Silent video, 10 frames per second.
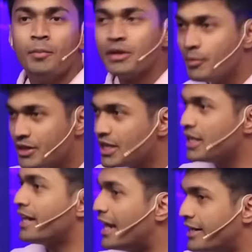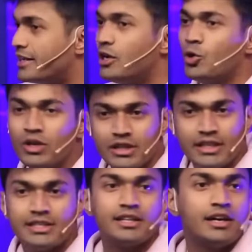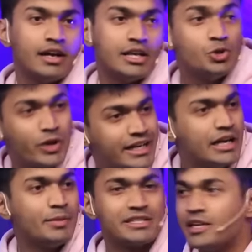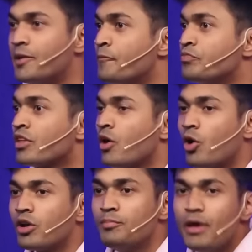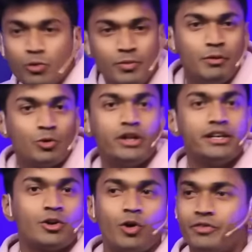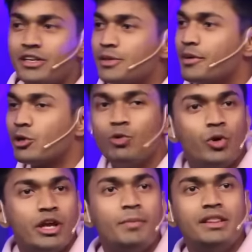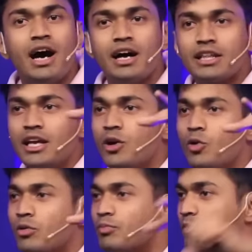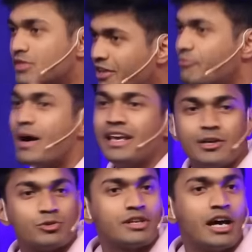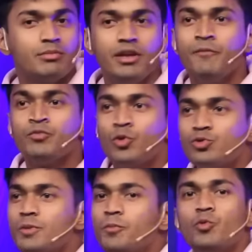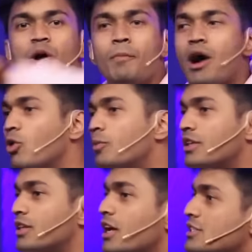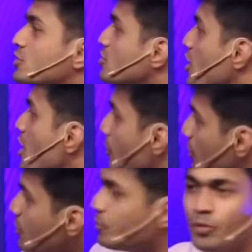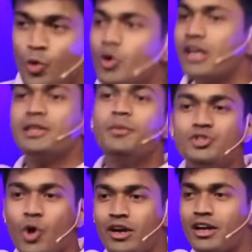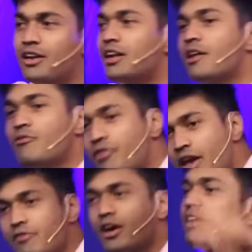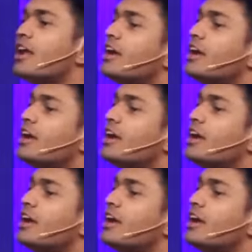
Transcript: मतलब इतने टैलेंटेड लोग इतने ज़्यादा एजुकेटेड बच्चे और मैं उनमें बिल्कुल अंडर कॉन्फिडेंस से बैठा हूँ और एक बंदा आता है और सिर्फ माइक है उसके हाथ में उसने पूरा माहौल बदल दिया ऐसे मतलब लोग एकदम इन्जॉय करने लगे हैं वेव कर रहे